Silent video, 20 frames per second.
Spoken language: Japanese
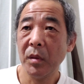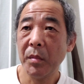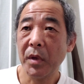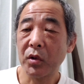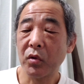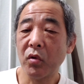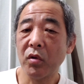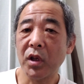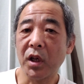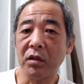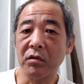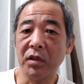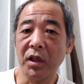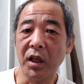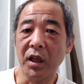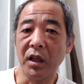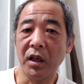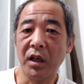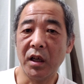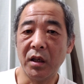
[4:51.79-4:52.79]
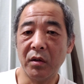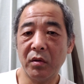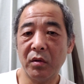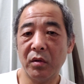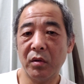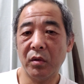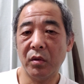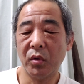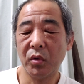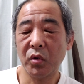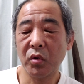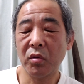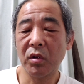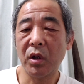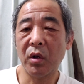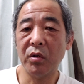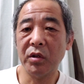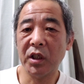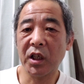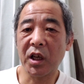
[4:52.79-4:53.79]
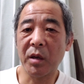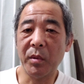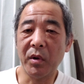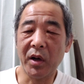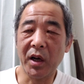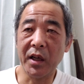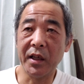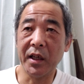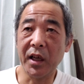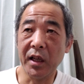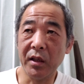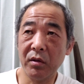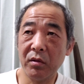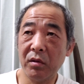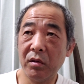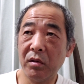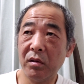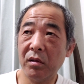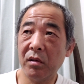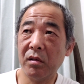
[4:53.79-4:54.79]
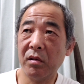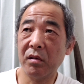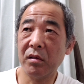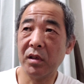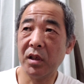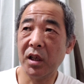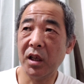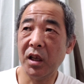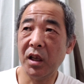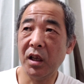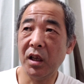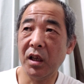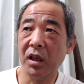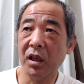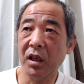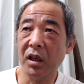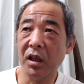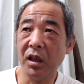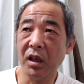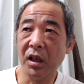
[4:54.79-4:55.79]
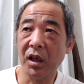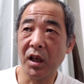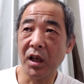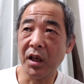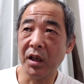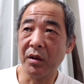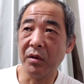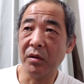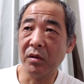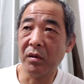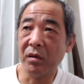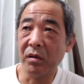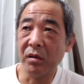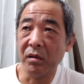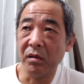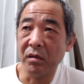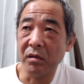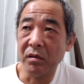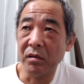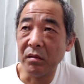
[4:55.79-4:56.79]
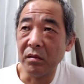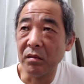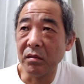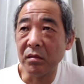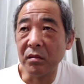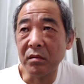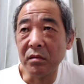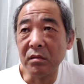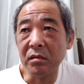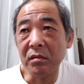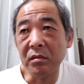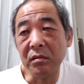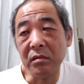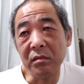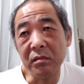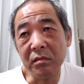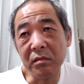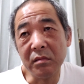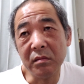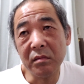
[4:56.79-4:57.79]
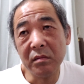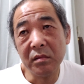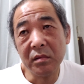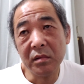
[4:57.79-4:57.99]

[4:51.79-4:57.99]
まあ、とにかくね、あの、男か女かもわかんないと。で、あのー、